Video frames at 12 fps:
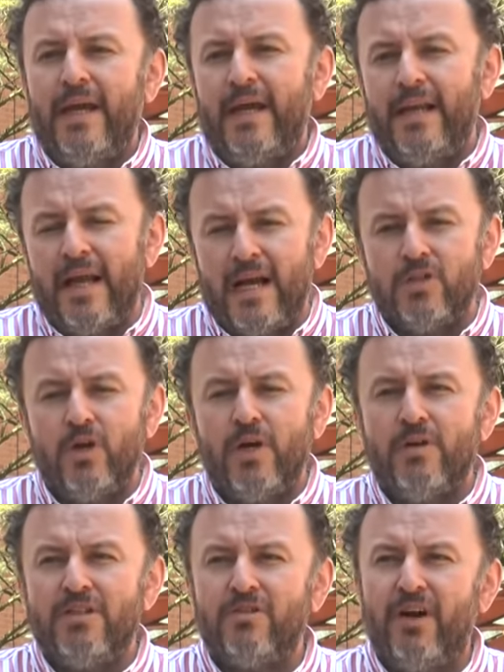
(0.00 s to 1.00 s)
En el caso de
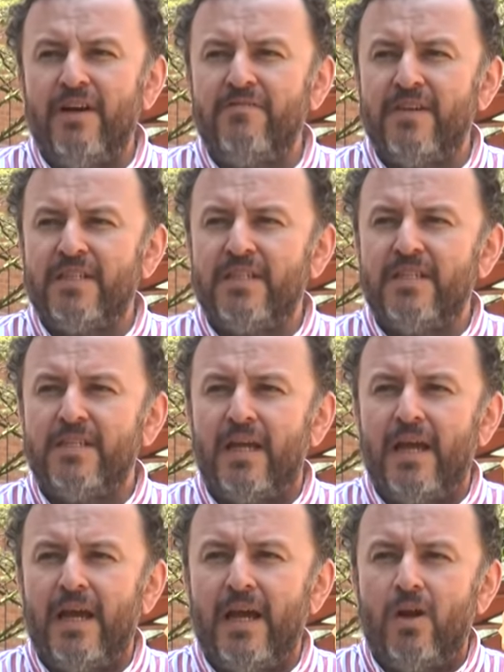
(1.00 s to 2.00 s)
nuestro énfasis,
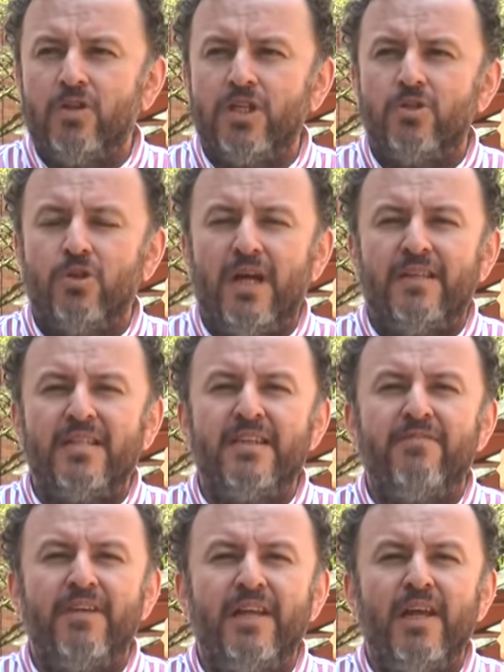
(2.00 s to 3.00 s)
eh, los estudiantes
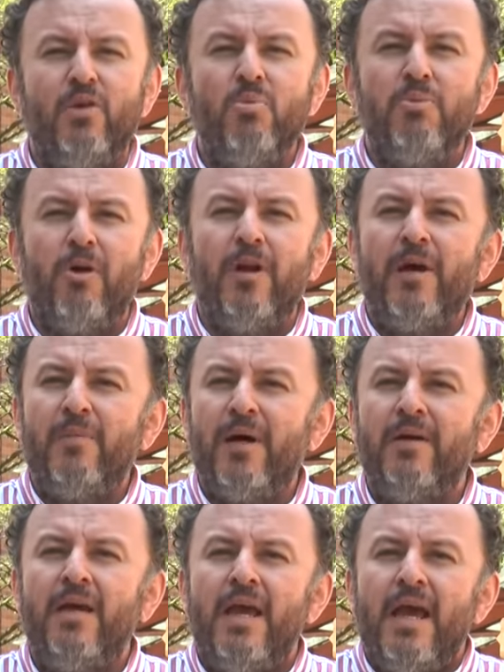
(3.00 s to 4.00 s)
definen un problema
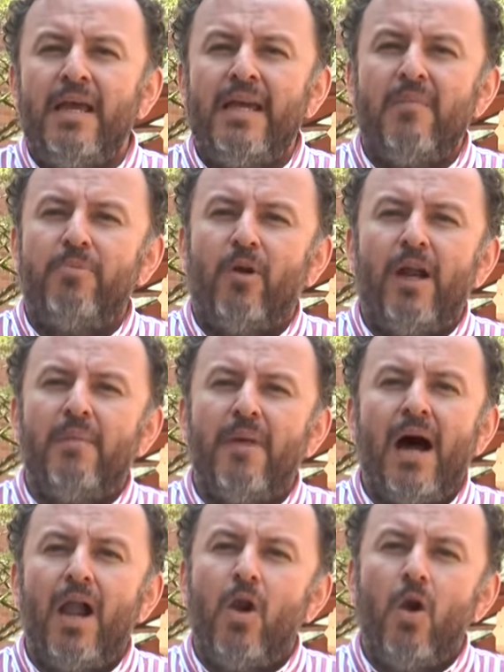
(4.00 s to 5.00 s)
y el
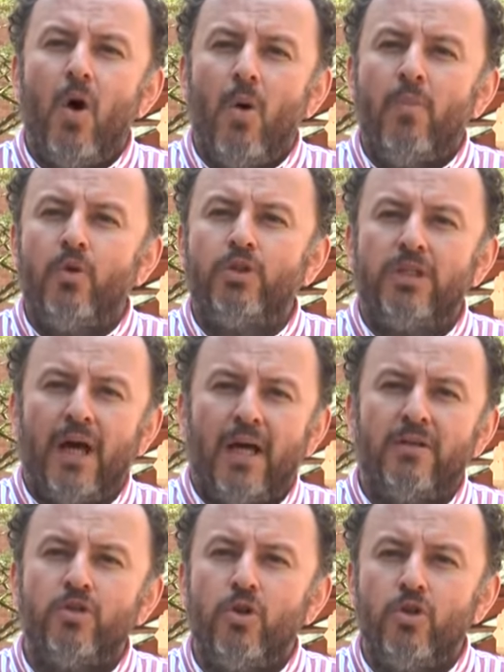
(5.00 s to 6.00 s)
problema lo
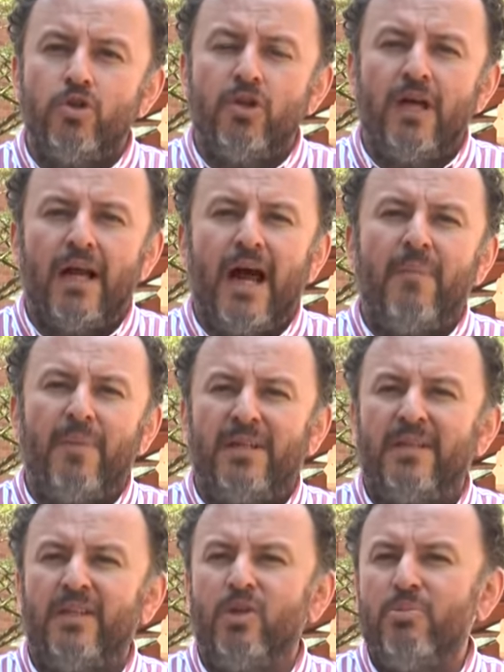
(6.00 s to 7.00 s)
buscan solucionar a
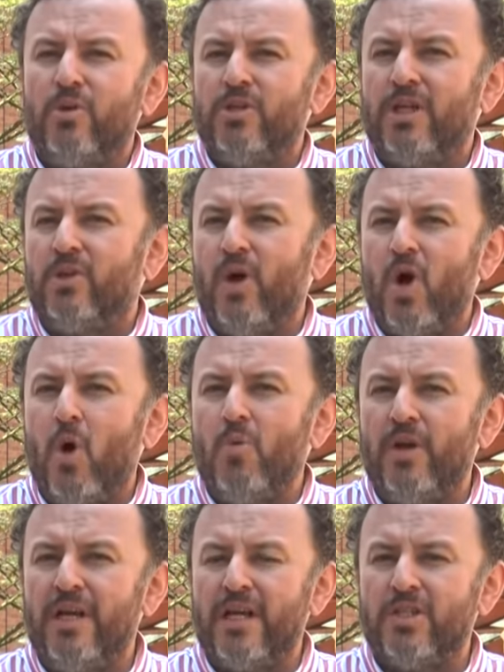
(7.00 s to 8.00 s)
partir de un proyecto de
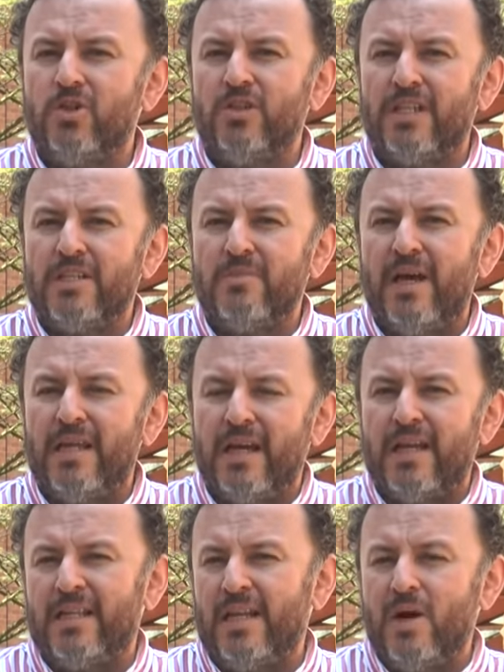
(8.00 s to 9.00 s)
comunicación transmedia
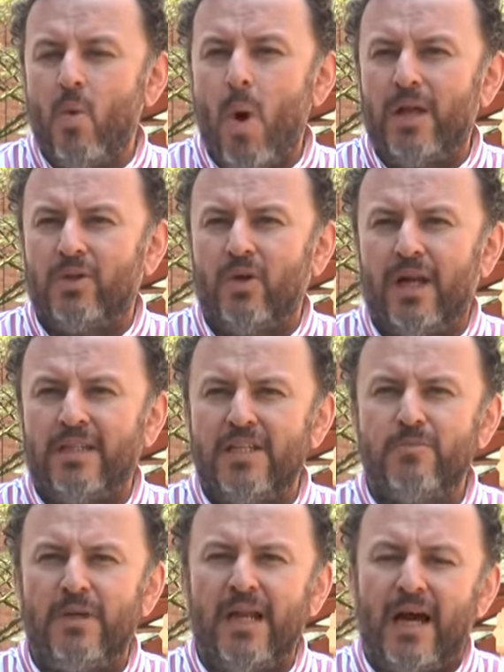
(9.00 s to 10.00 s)
que tiene cuatro
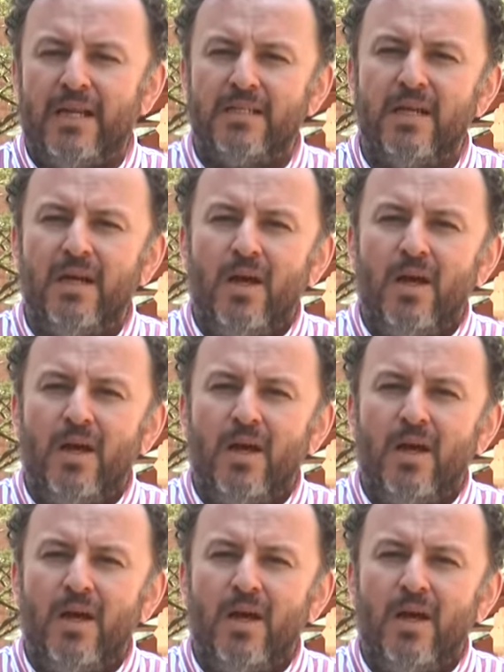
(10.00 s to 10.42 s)
grandes pilares.